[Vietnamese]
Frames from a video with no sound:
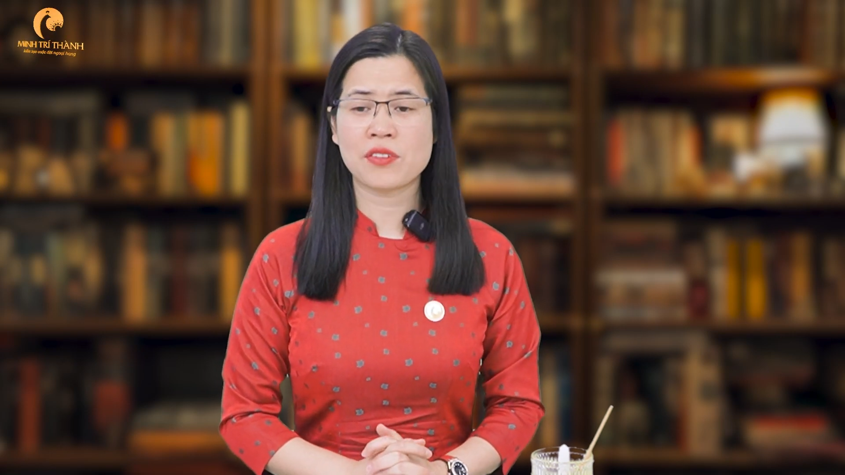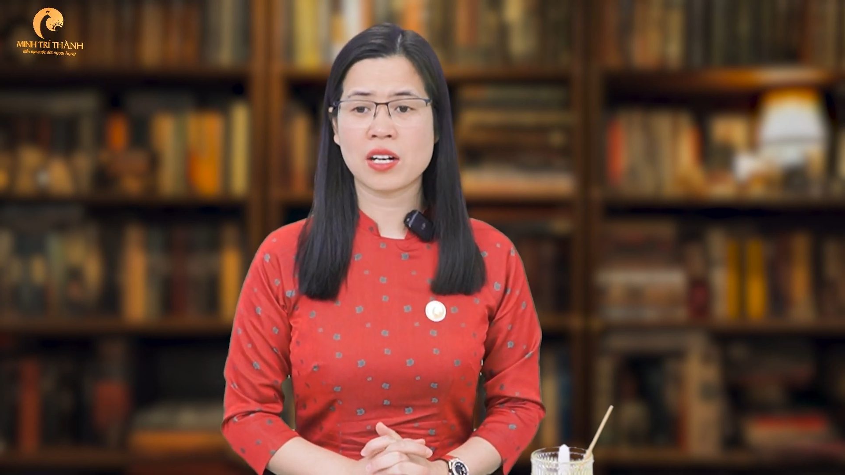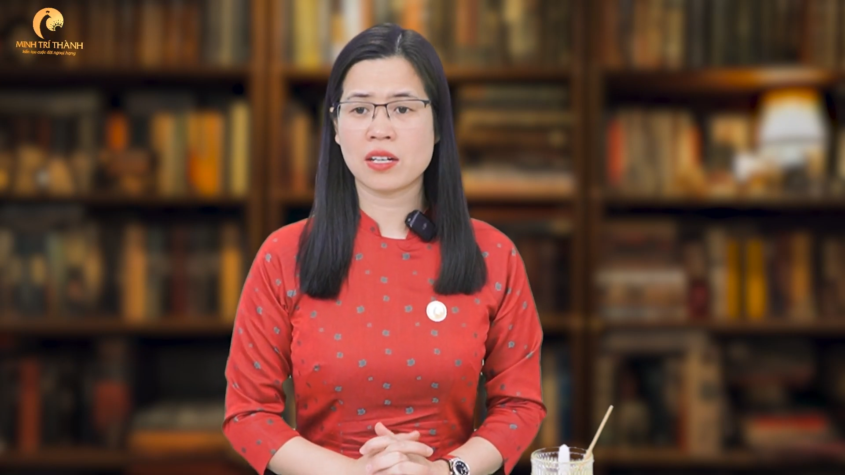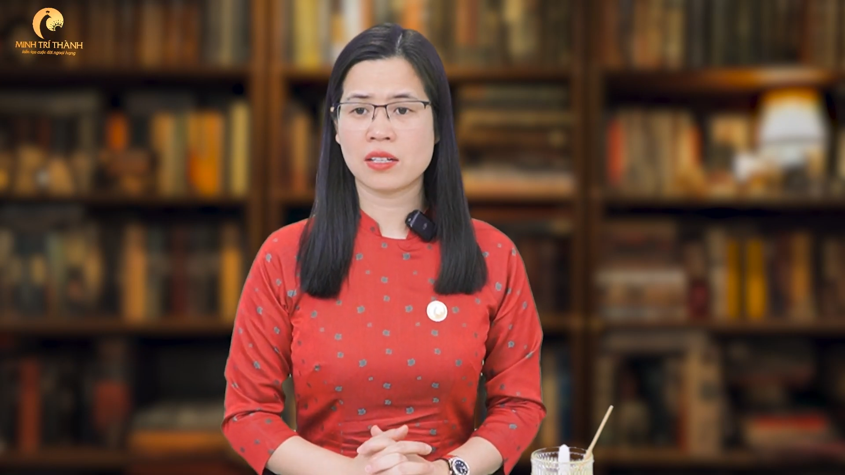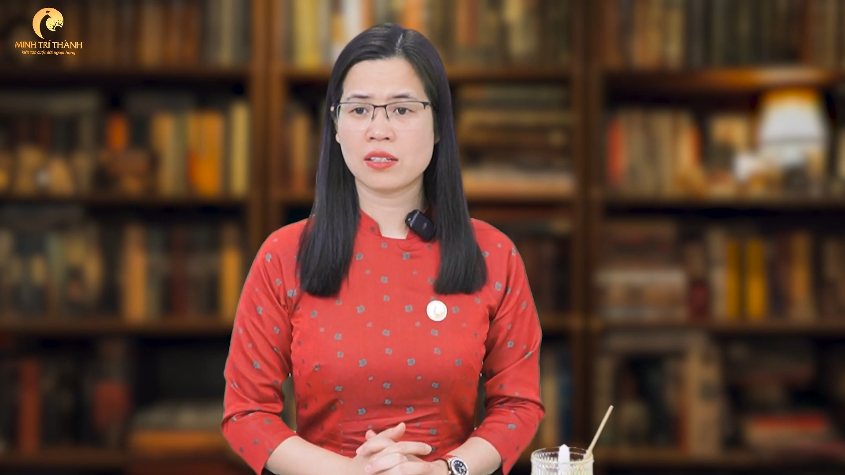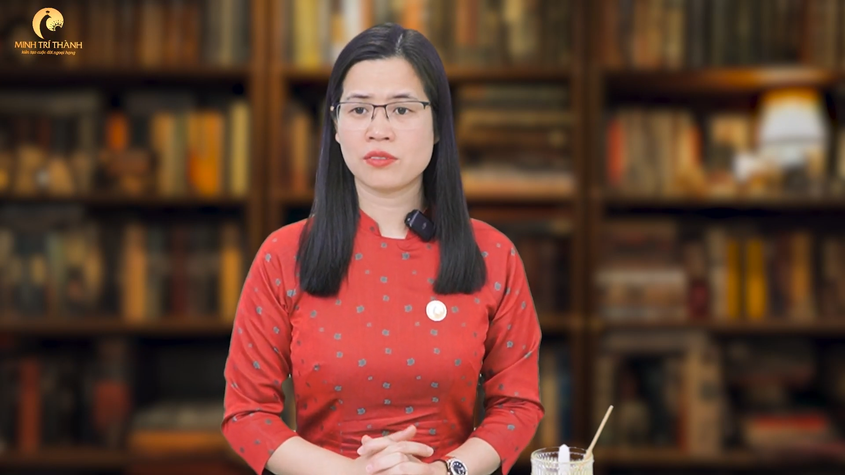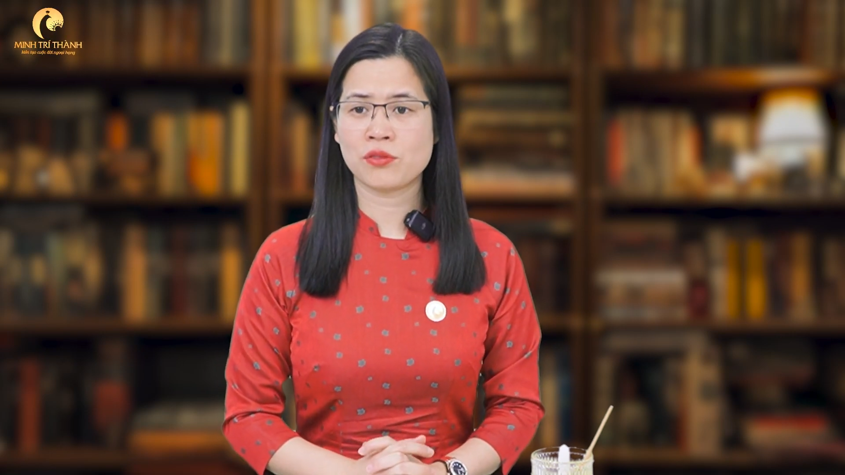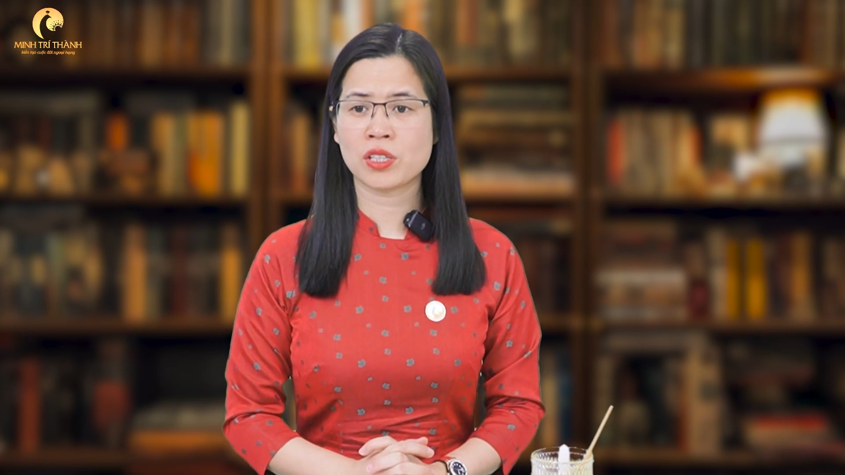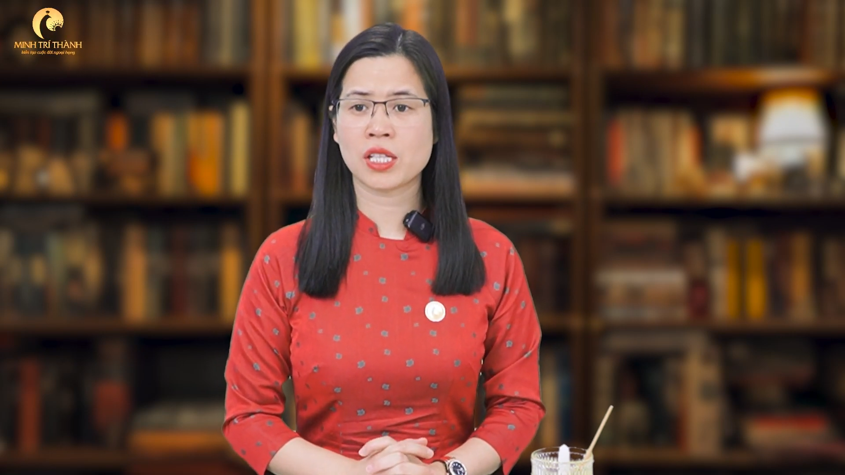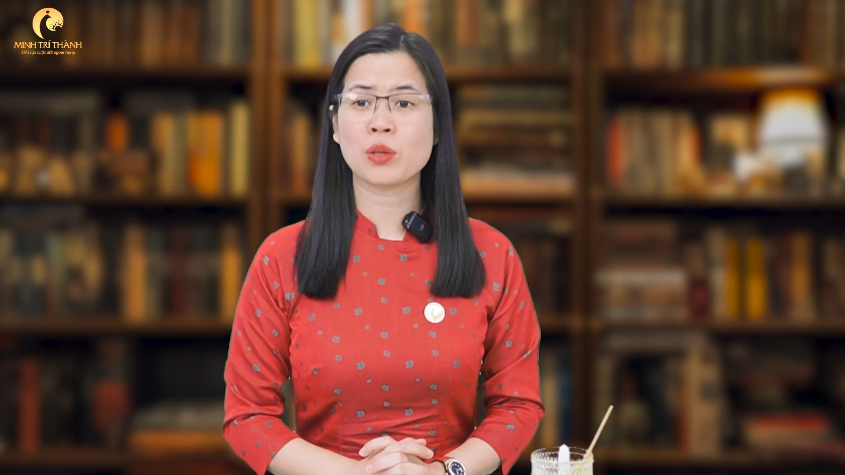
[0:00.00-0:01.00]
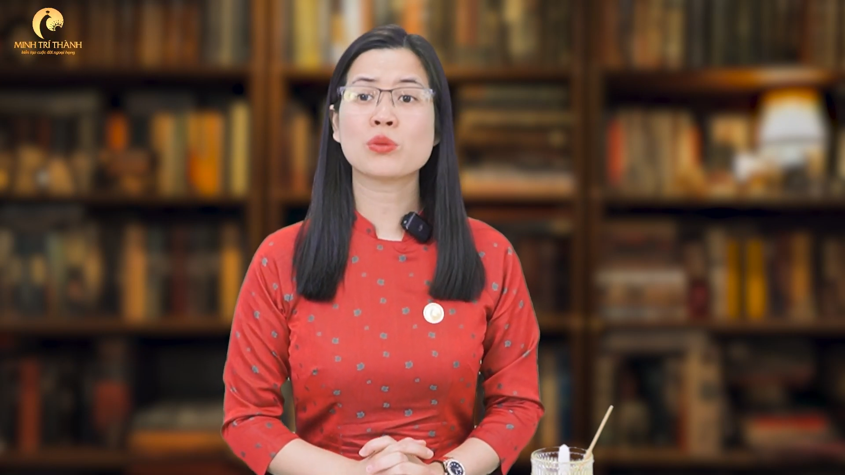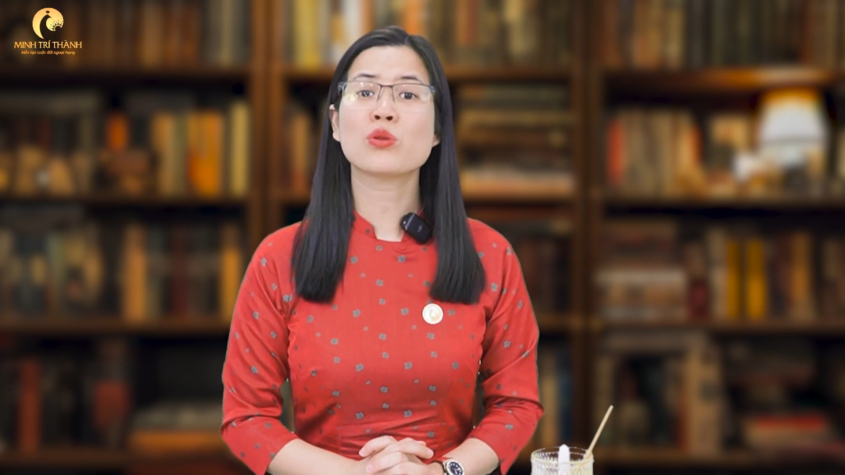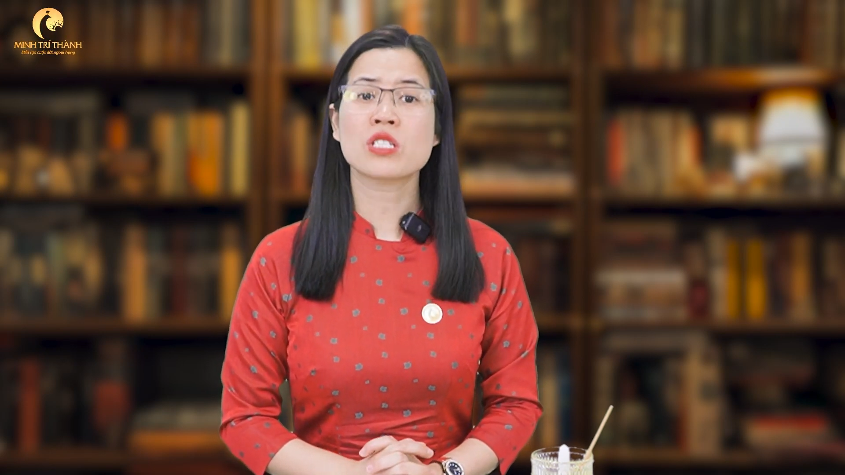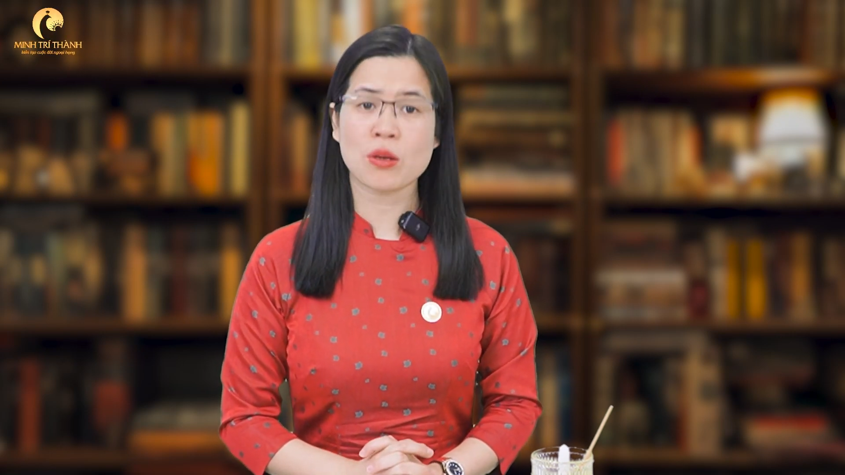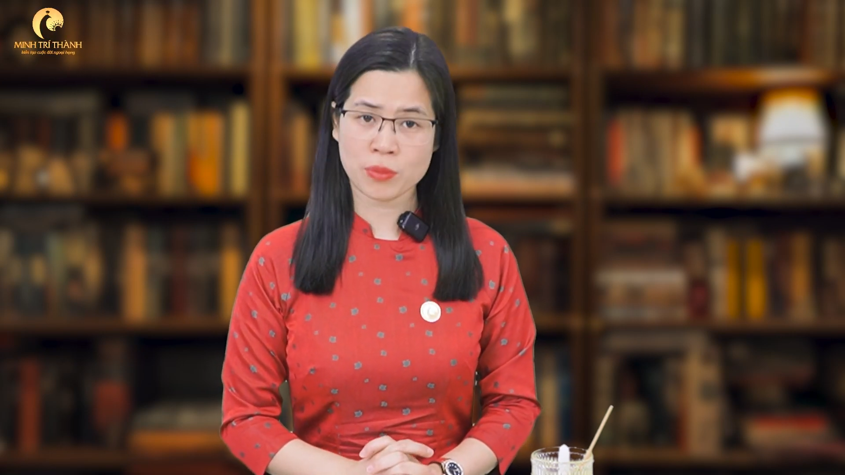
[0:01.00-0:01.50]
vợ vợ thiếu
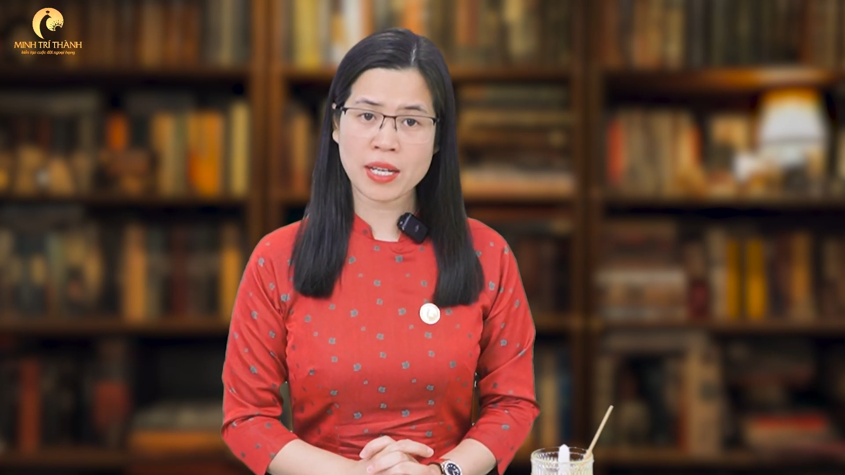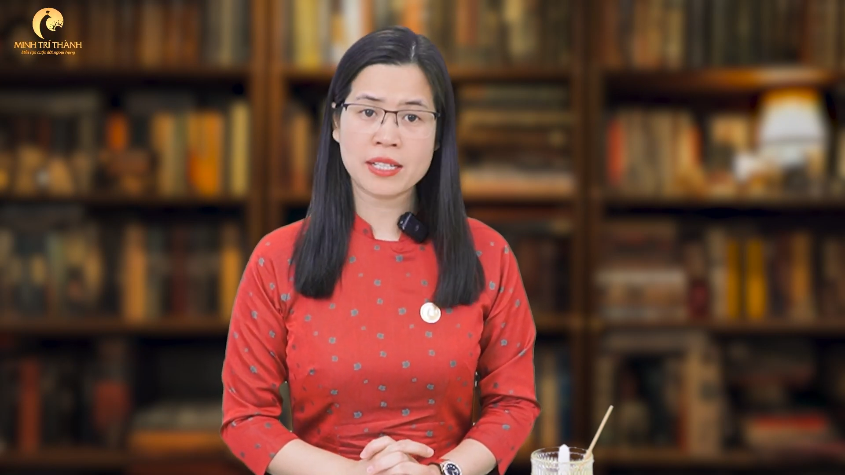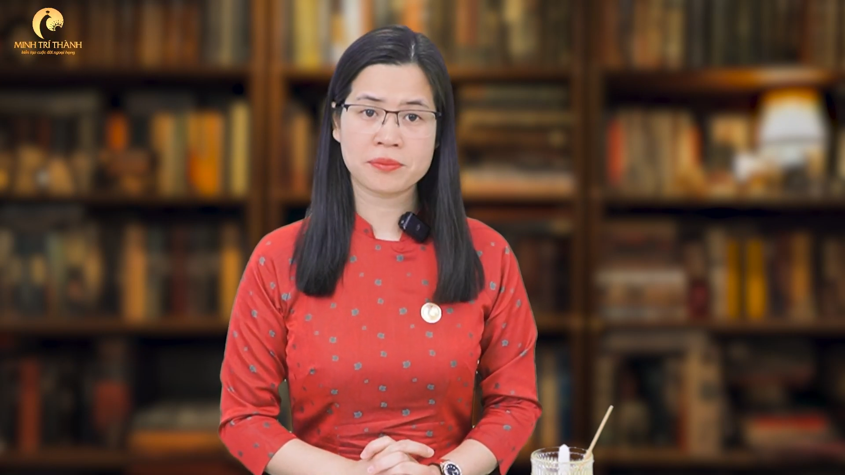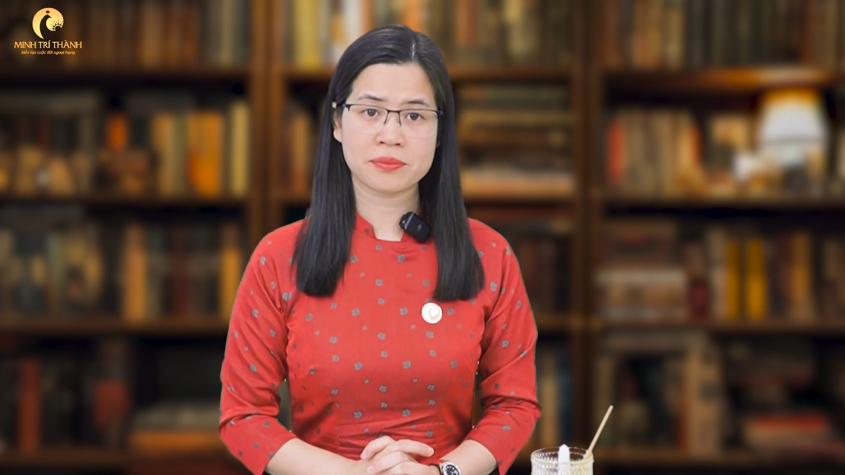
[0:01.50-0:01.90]
tôn trọng đấy